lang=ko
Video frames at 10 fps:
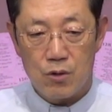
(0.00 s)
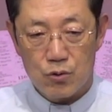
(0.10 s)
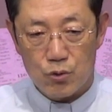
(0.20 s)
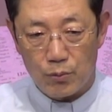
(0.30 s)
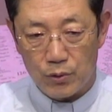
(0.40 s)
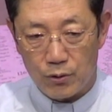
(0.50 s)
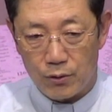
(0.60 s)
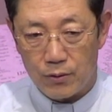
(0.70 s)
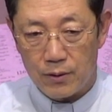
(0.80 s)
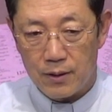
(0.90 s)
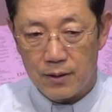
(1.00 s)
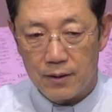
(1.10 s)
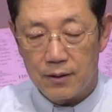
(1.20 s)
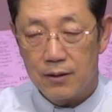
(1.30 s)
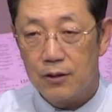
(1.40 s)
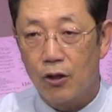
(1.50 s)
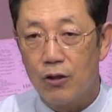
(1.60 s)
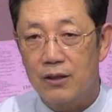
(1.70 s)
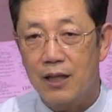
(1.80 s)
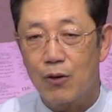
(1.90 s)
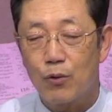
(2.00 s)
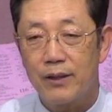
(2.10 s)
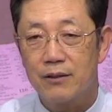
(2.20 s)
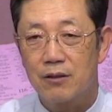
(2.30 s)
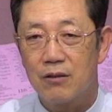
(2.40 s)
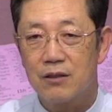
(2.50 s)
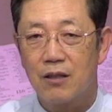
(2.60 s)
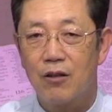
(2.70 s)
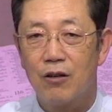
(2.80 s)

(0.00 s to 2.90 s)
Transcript: 좀 더 넓다고 해서 그냥